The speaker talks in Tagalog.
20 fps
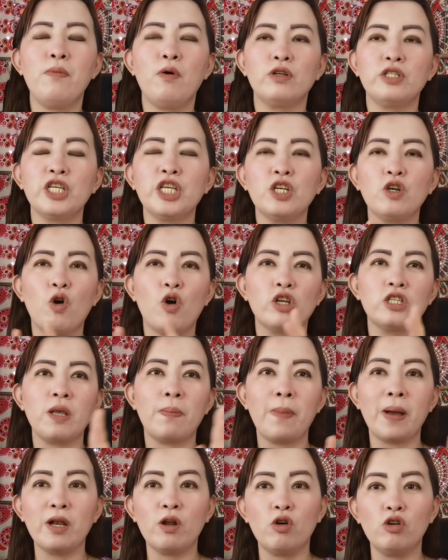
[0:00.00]
bossing ko
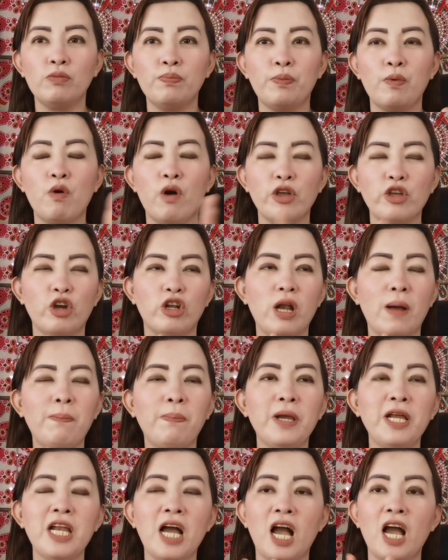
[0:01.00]
sa panahon po ngayon,
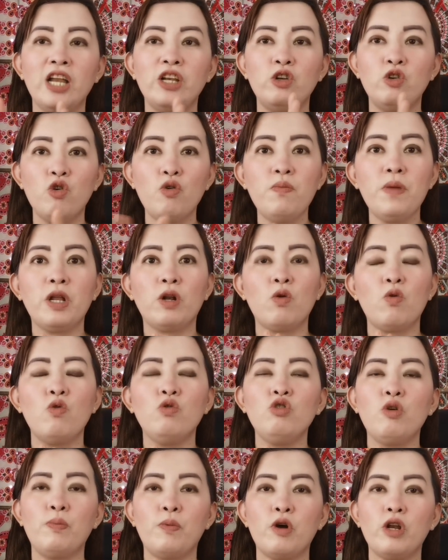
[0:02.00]
ang pinaka numero
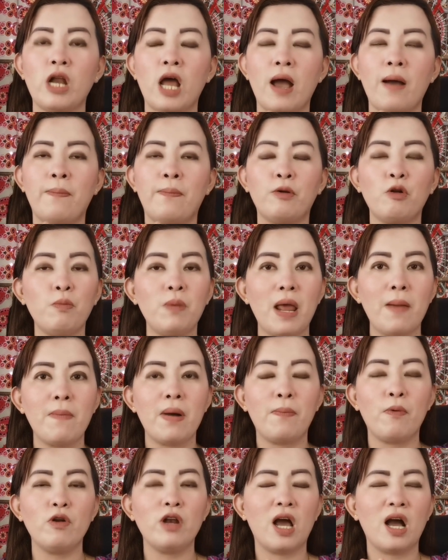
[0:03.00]
uno po na
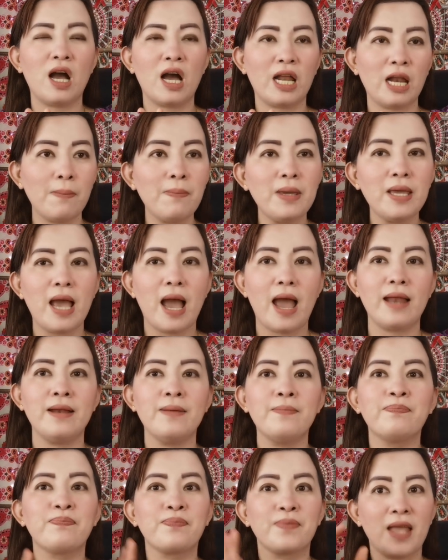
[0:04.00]
problema po ng karamihan
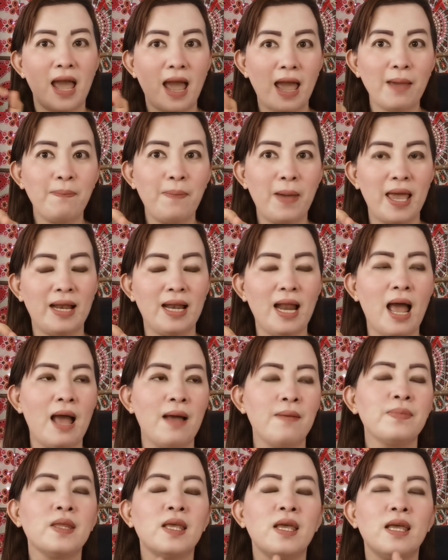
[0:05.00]
ay
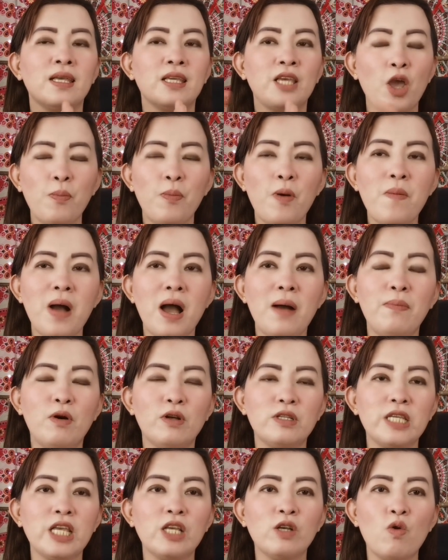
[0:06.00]
pera. Ngayon po mga
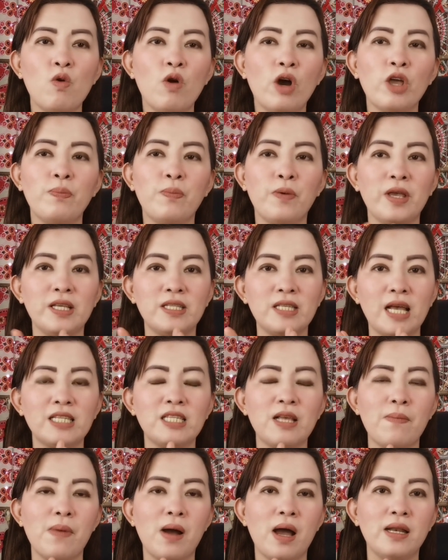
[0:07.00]
bossing, kung kayo po isa
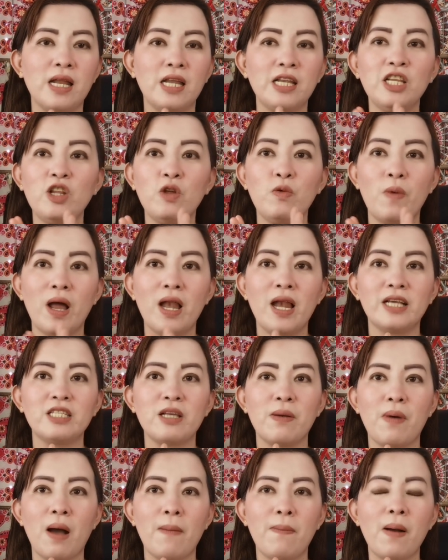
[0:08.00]
sa mga naniniwala
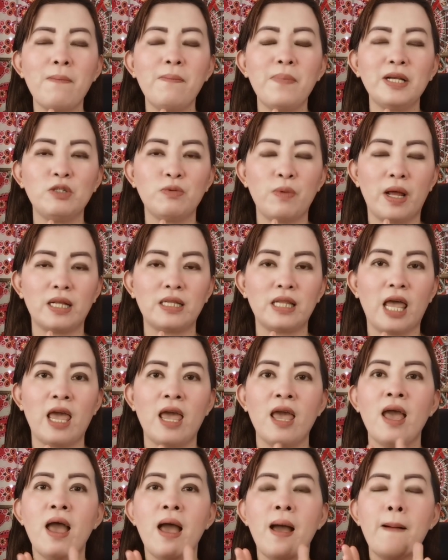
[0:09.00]
sa mga
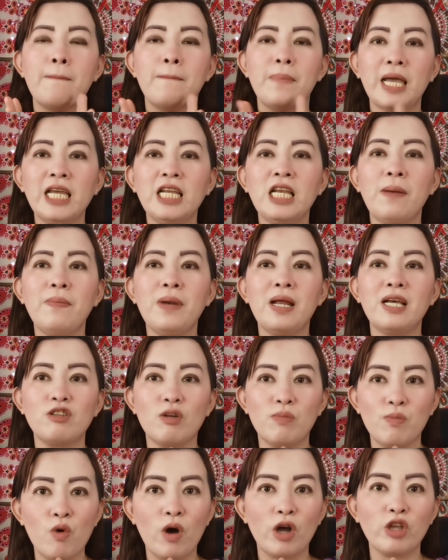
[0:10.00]
pampaswerte, mainam na
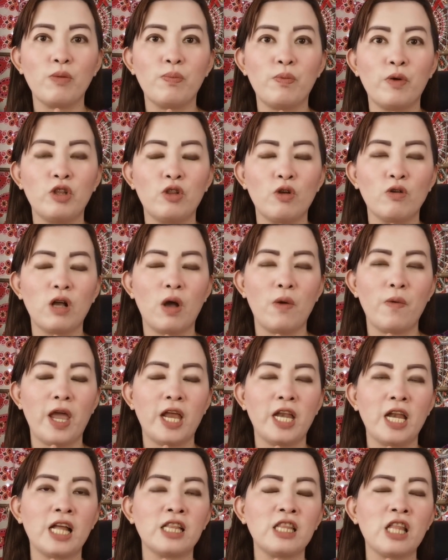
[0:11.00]
subukan niyo po itong
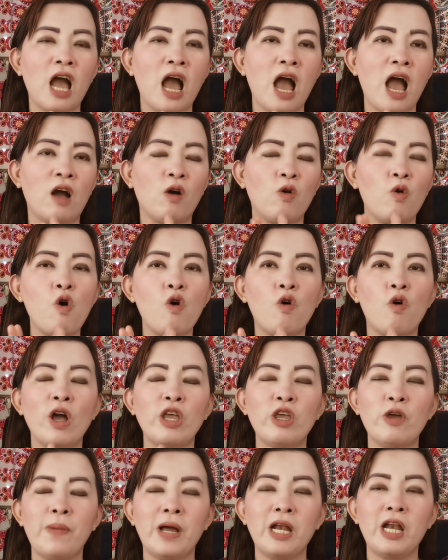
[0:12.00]
gawin. At uh, kung
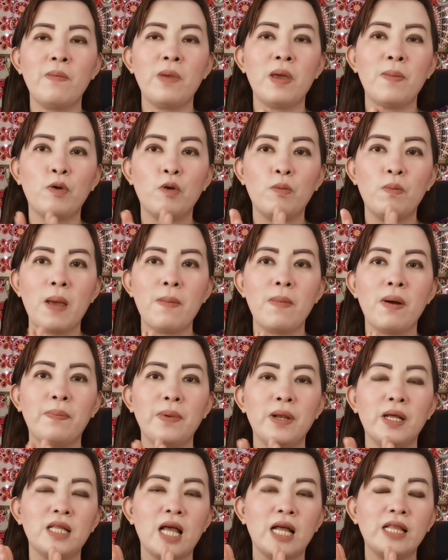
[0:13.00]
kayo man ay may problema
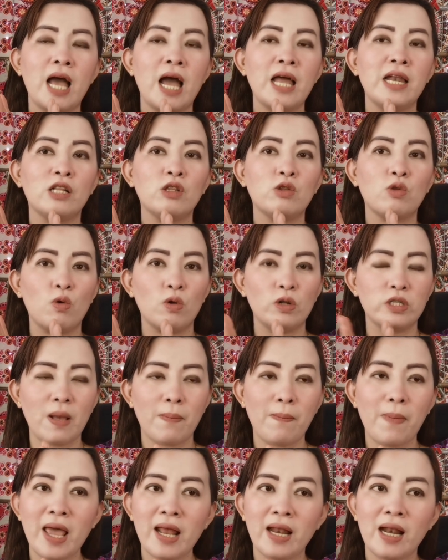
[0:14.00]
pinagdadaanan tungkol
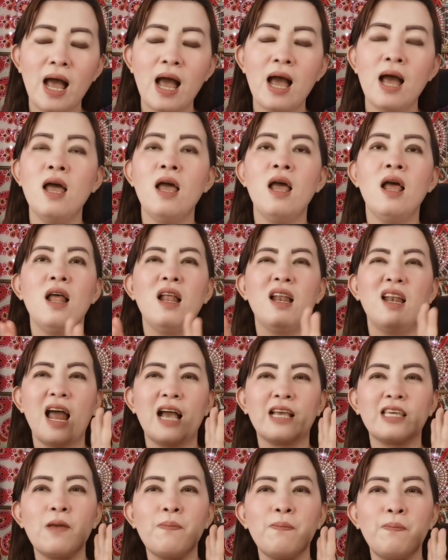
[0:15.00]
sa pera,
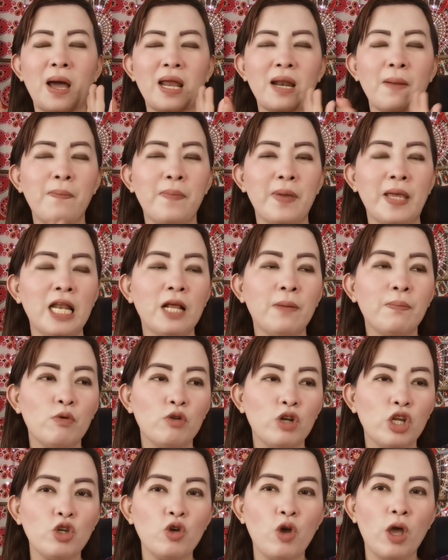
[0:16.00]
laging parang feeling
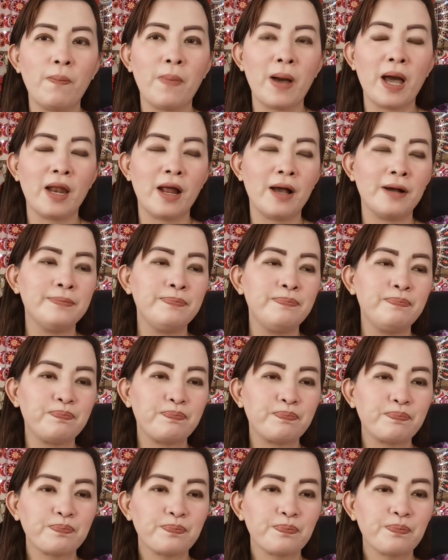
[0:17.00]
po ninyo ay parang
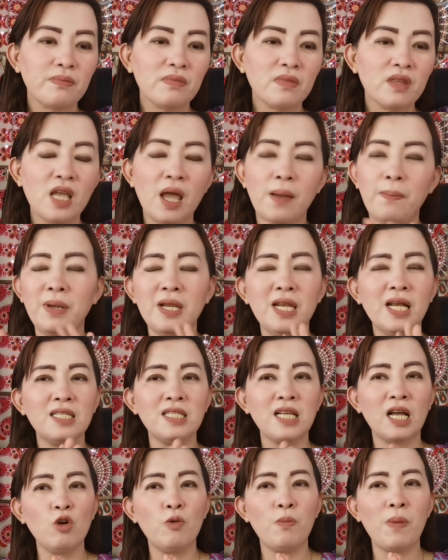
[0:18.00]

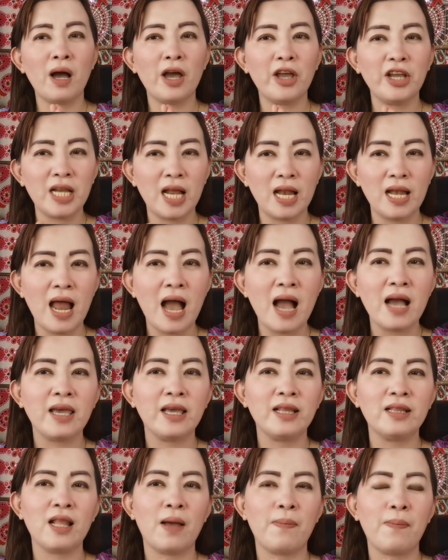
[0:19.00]
pinagsaklubang kayo ng
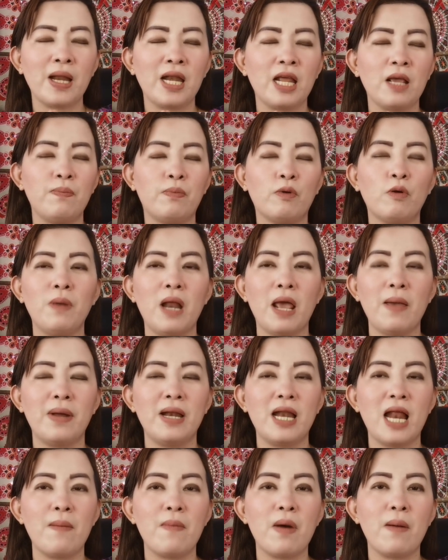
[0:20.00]
langit na panay
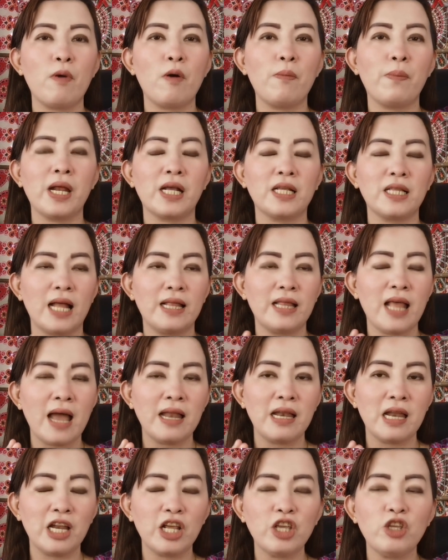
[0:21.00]
problema na naman po
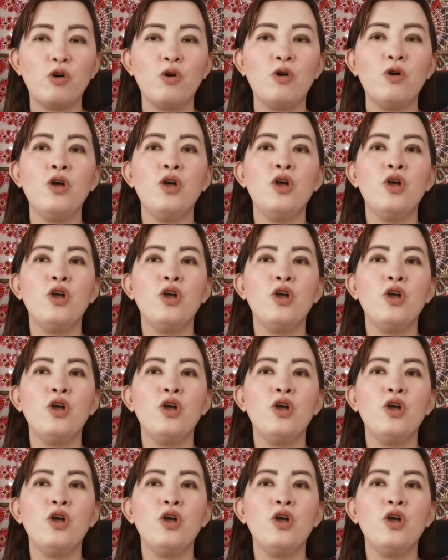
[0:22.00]
pinagdadaanan ninyo,